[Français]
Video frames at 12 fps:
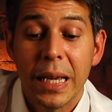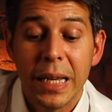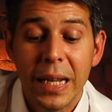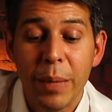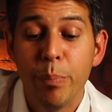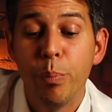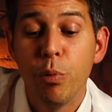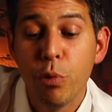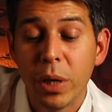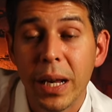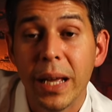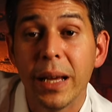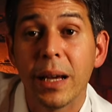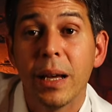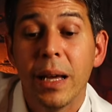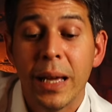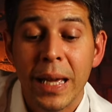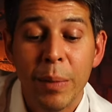il est plus clair
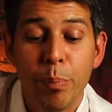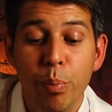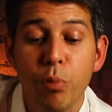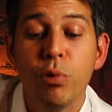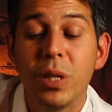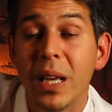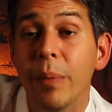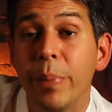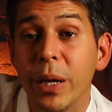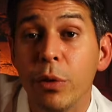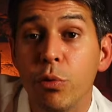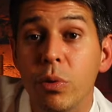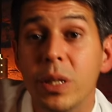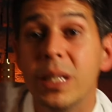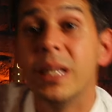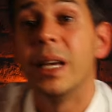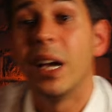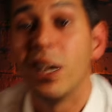et plus simple à
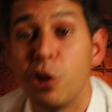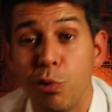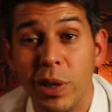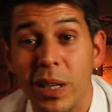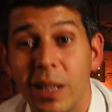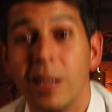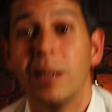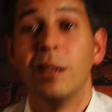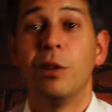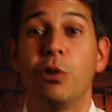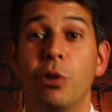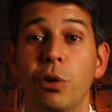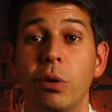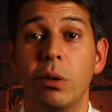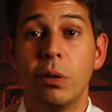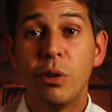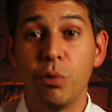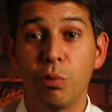utiliser, à jouer, que
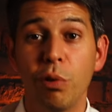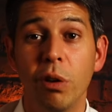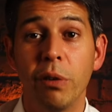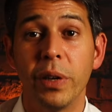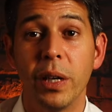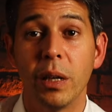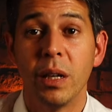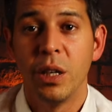son grand frère.